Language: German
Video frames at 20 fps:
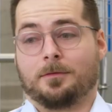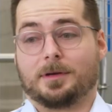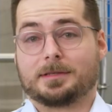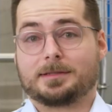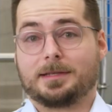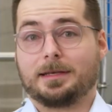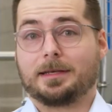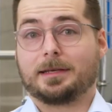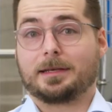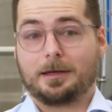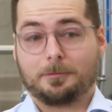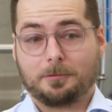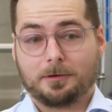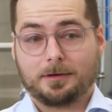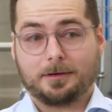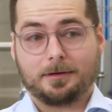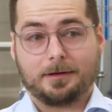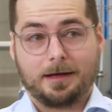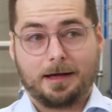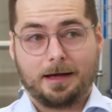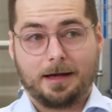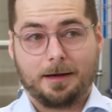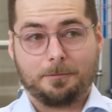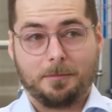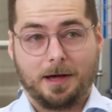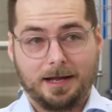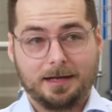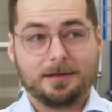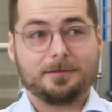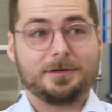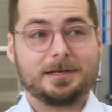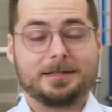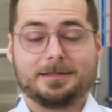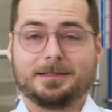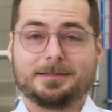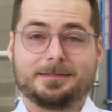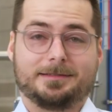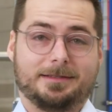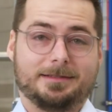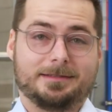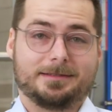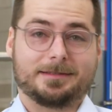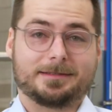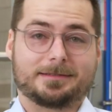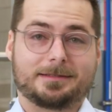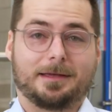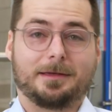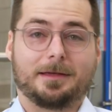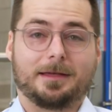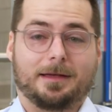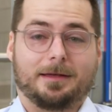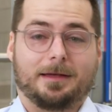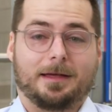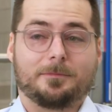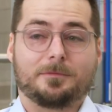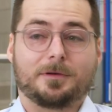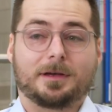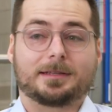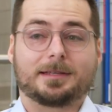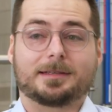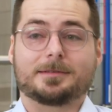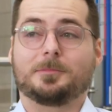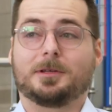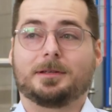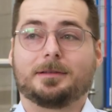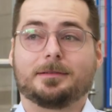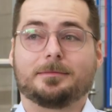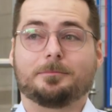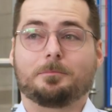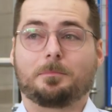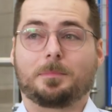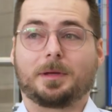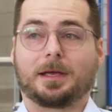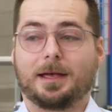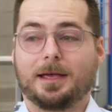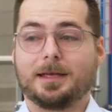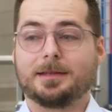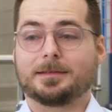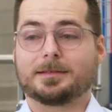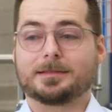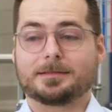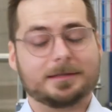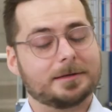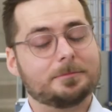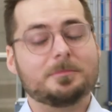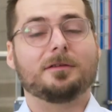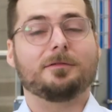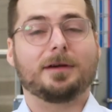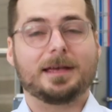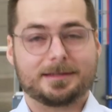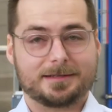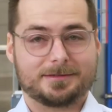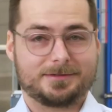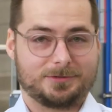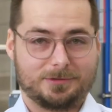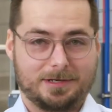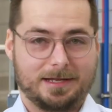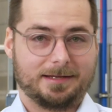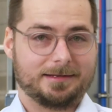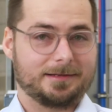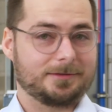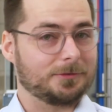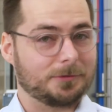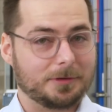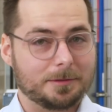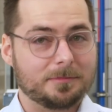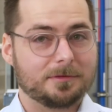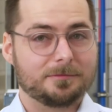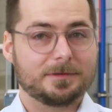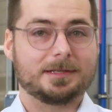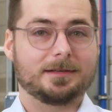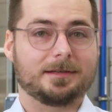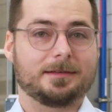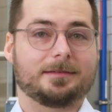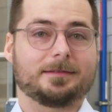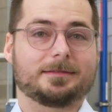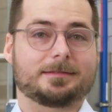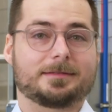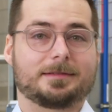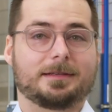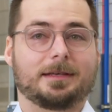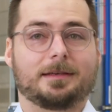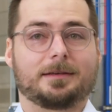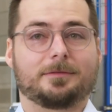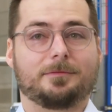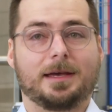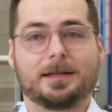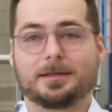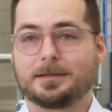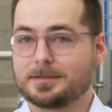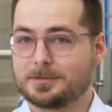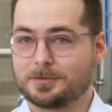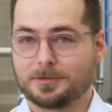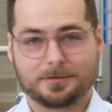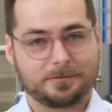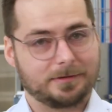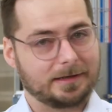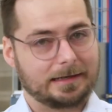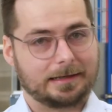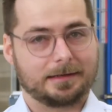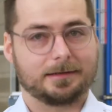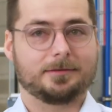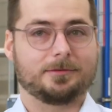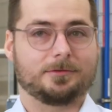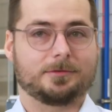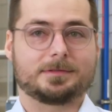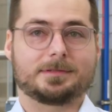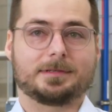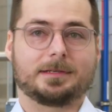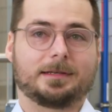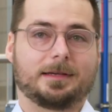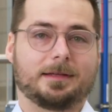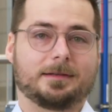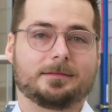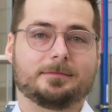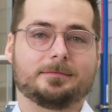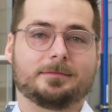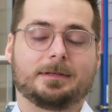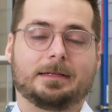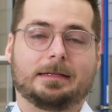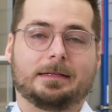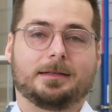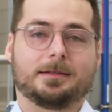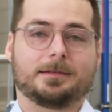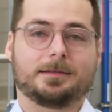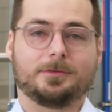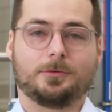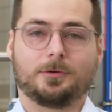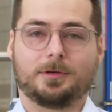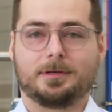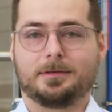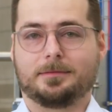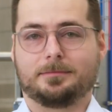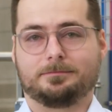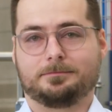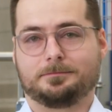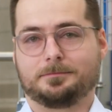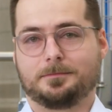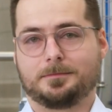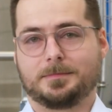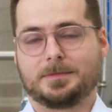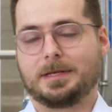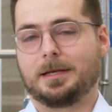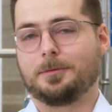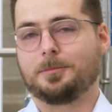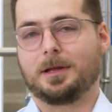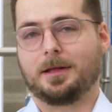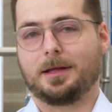Was denke ich aber am allerwichtigsten ist, ist äh, einfach, dass man bereit ist, immer weiter zu lernen und immer wieder sich weiterzuentwickeln und sich an die neuen Themen